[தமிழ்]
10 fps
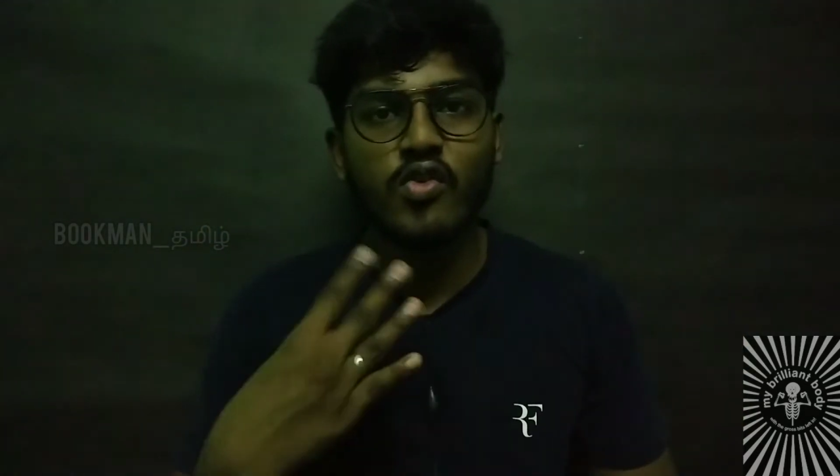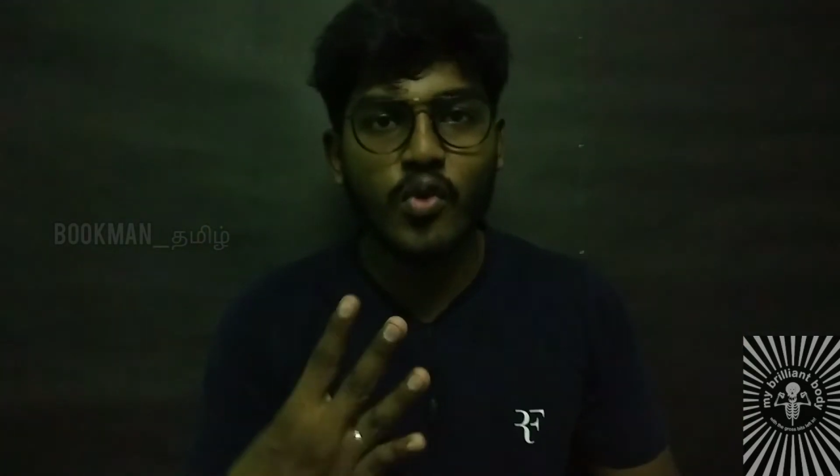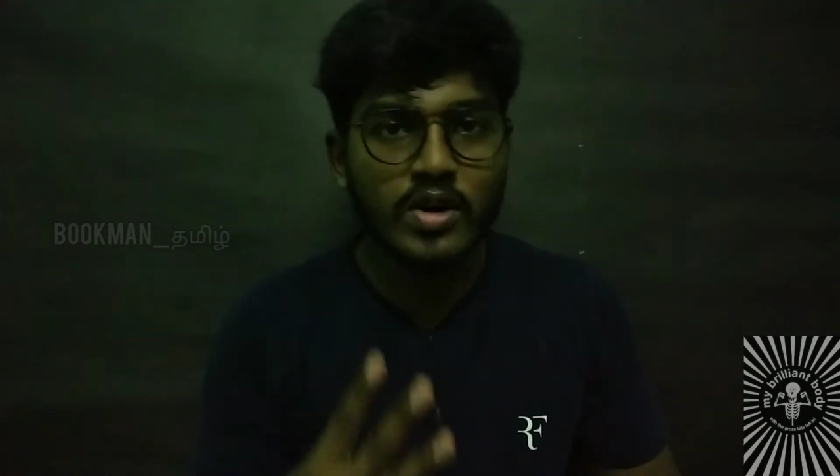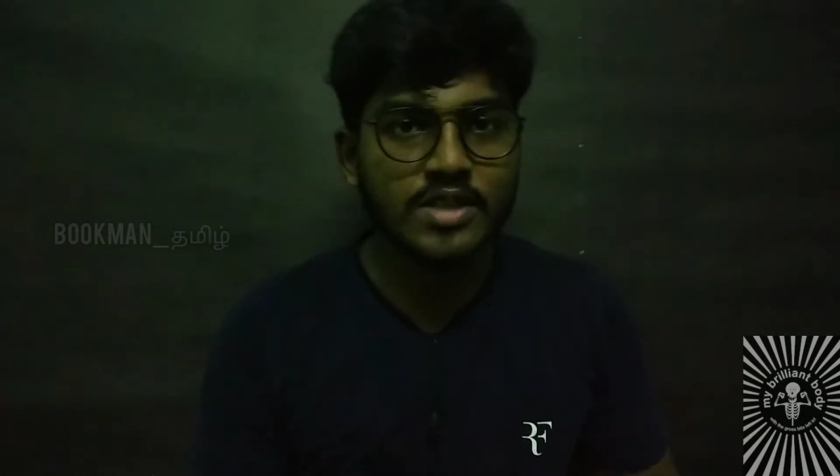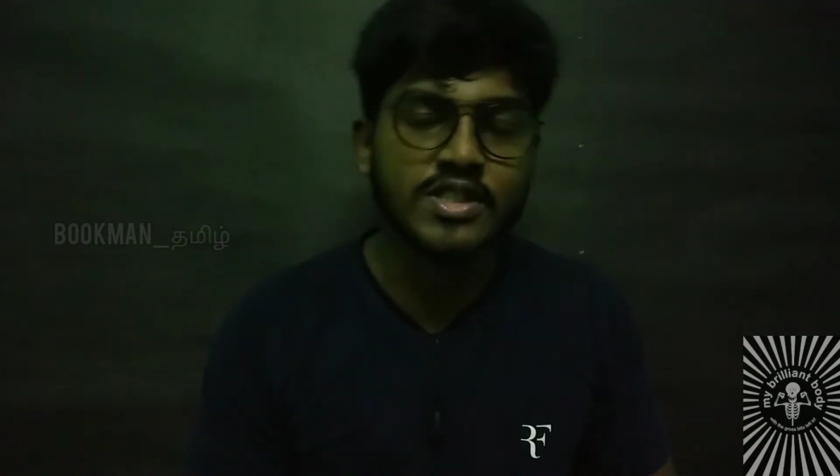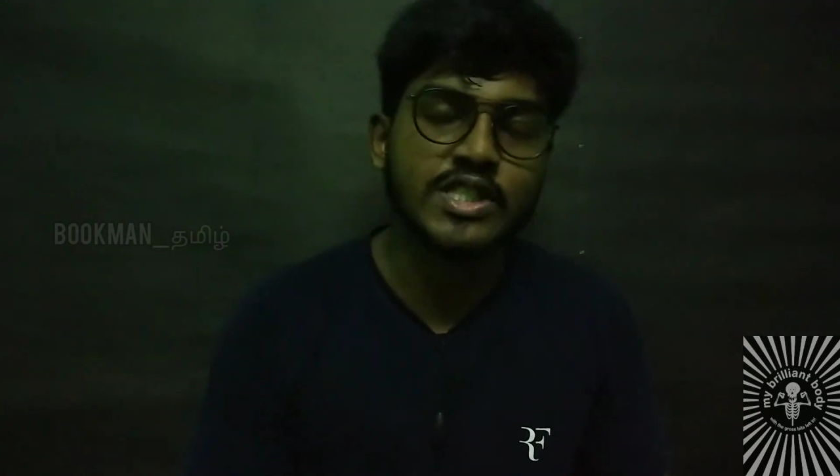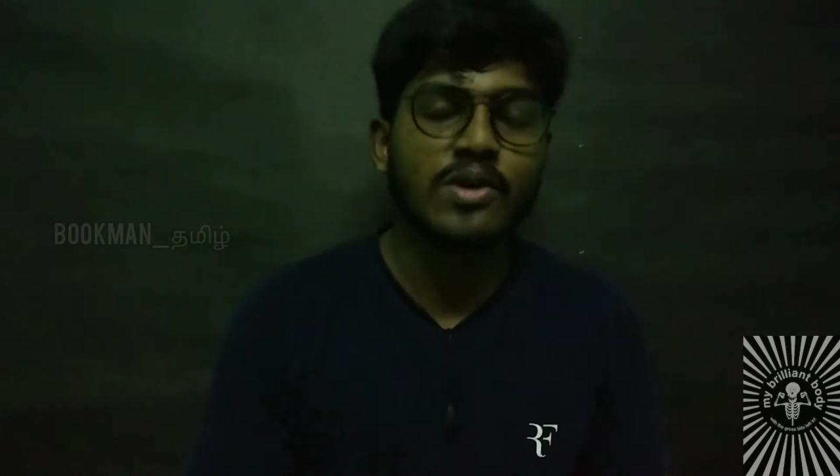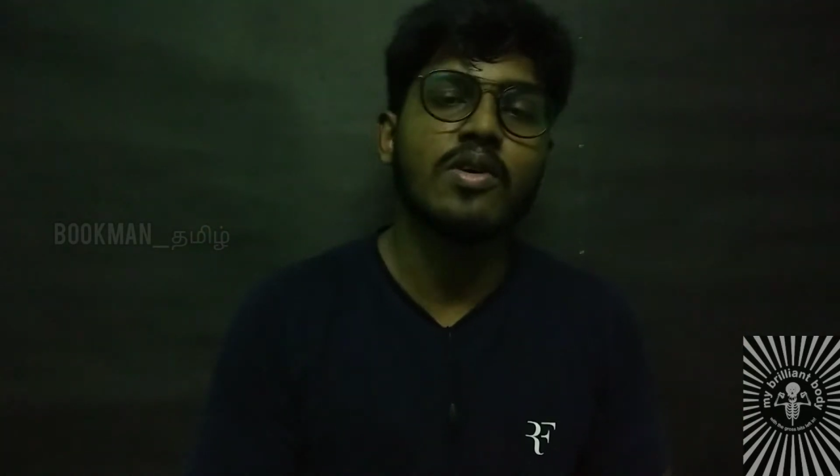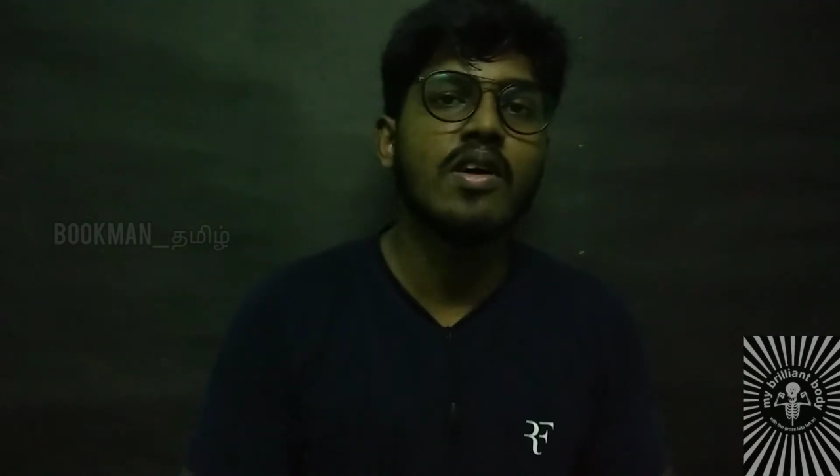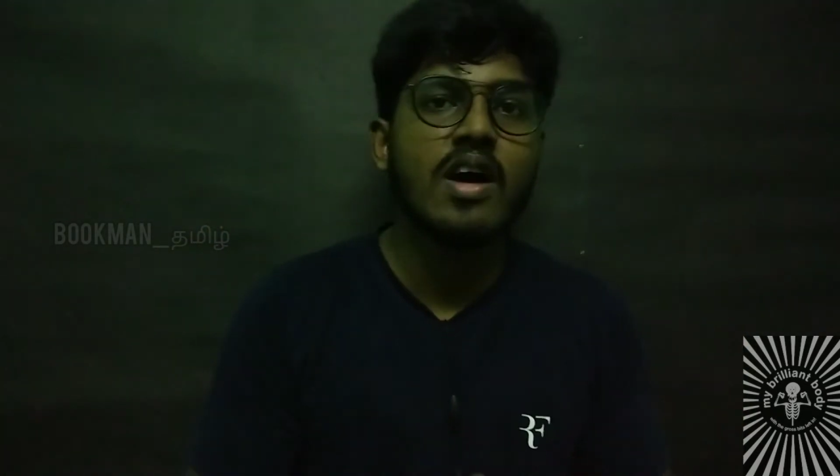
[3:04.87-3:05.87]
ஃபோர்த்
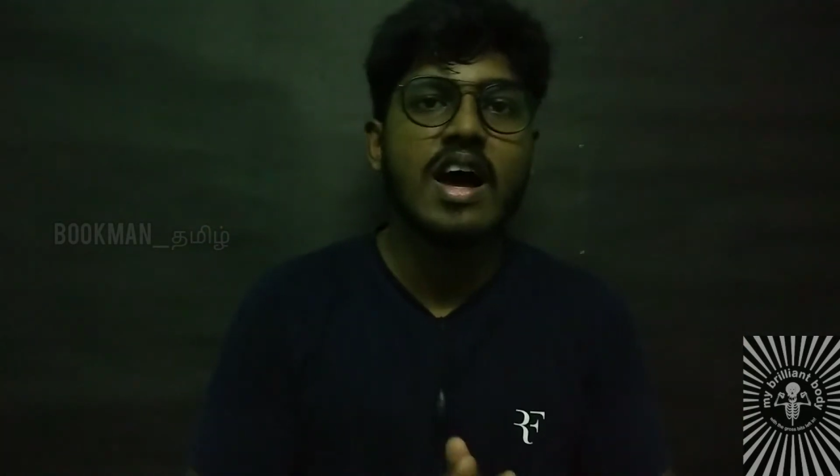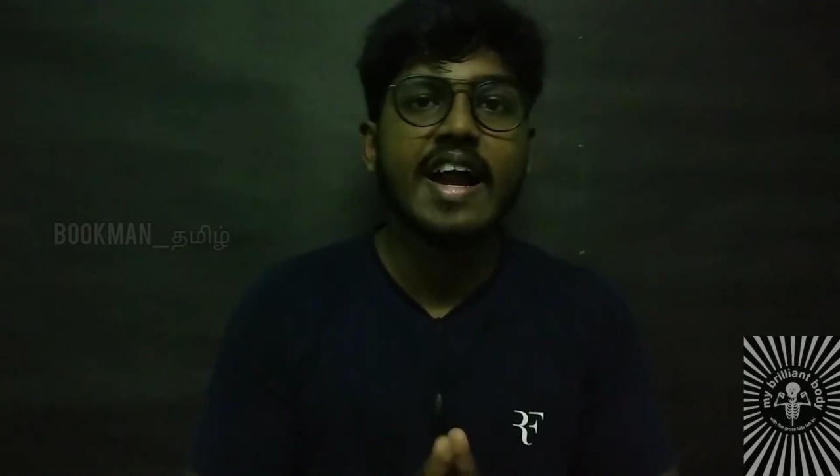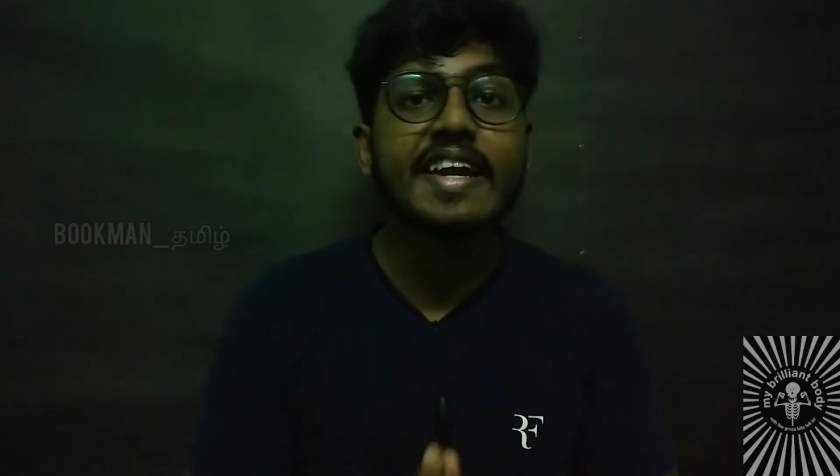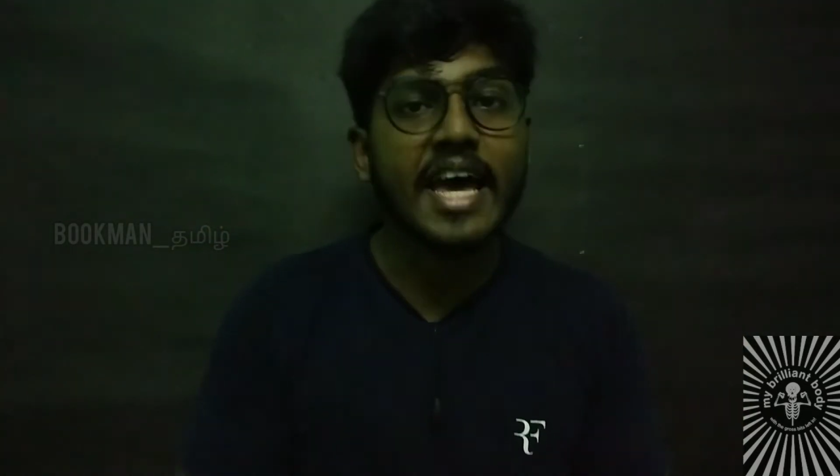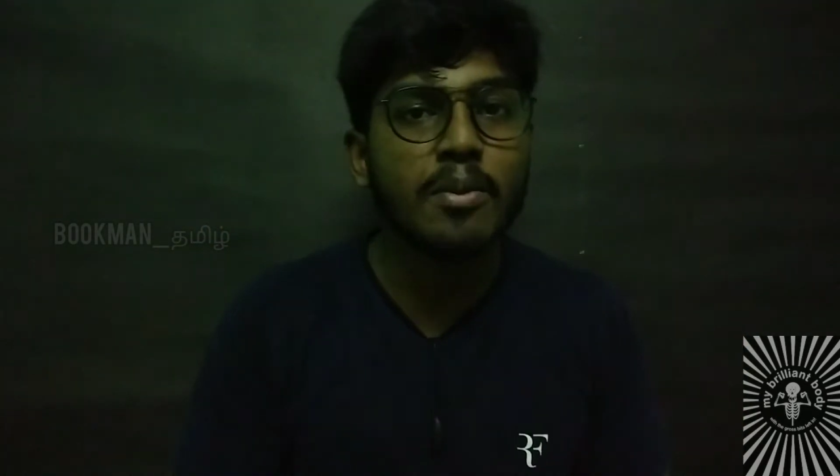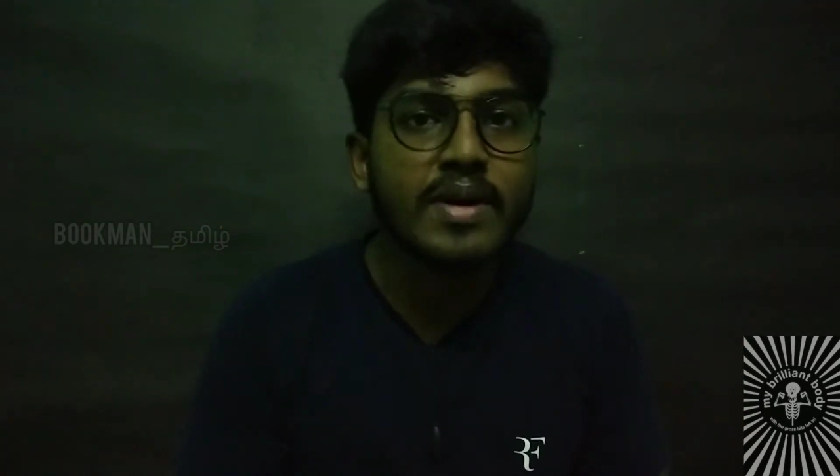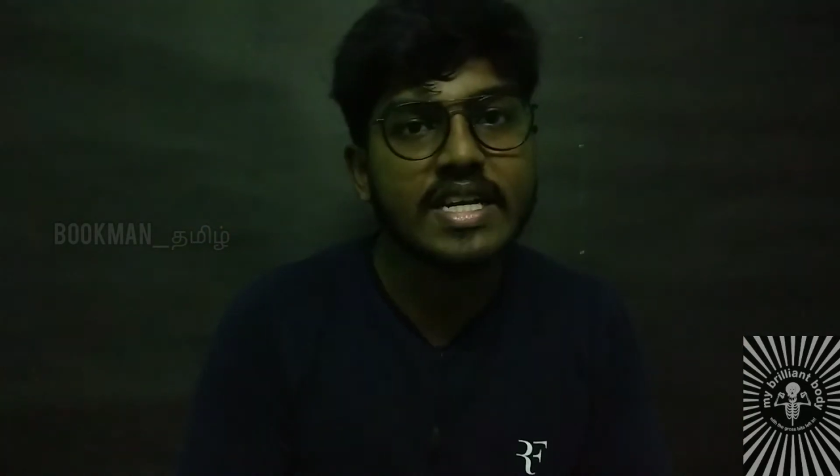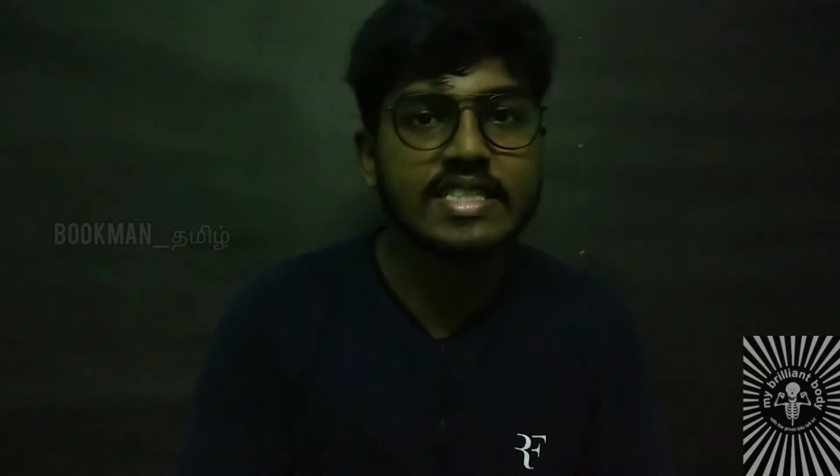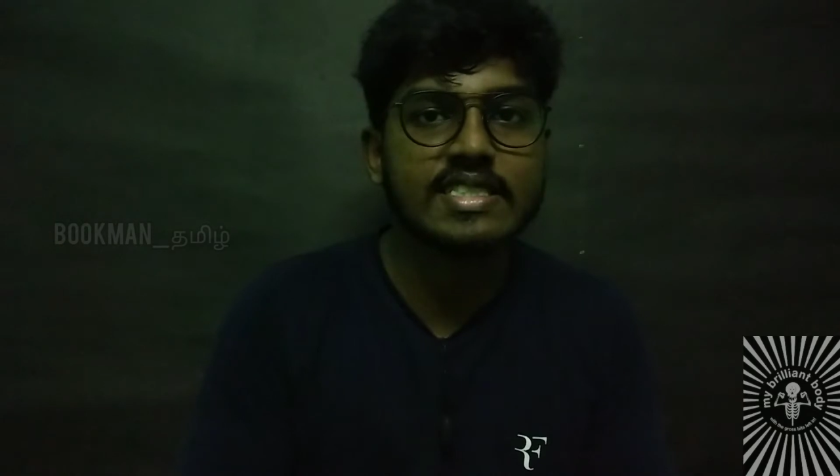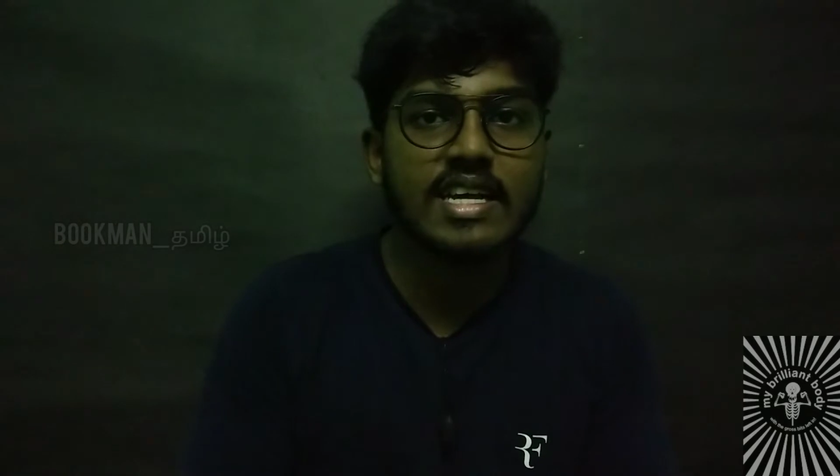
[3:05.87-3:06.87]
விஷயம்
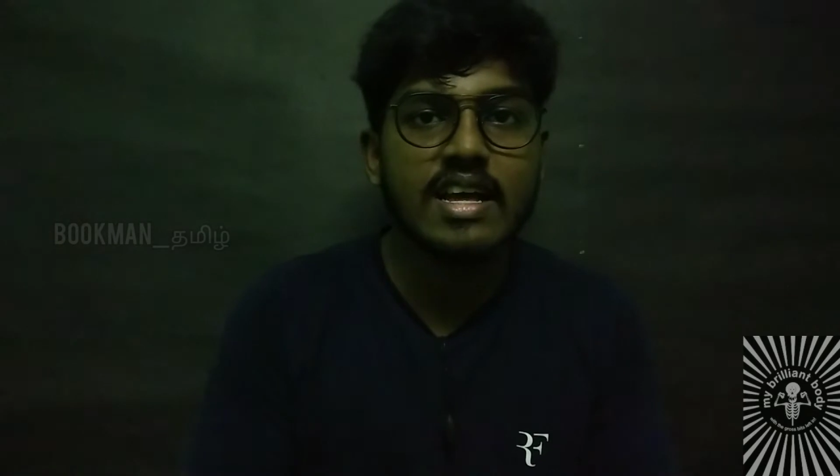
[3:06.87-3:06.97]
டயபெட்டிஸ்